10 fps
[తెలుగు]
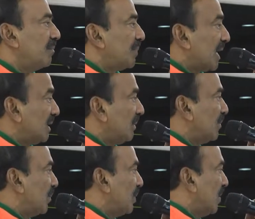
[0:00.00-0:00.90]

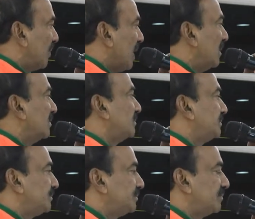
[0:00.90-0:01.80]
భవన్ పోదాంపా
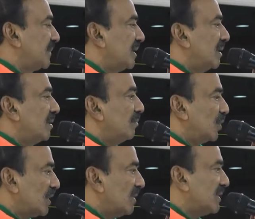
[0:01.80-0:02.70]

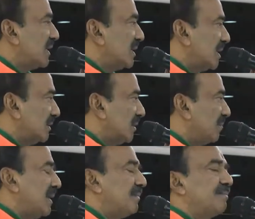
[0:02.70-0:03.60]
ముఖ్యమంత్రి గారిని కలుద్దాంపా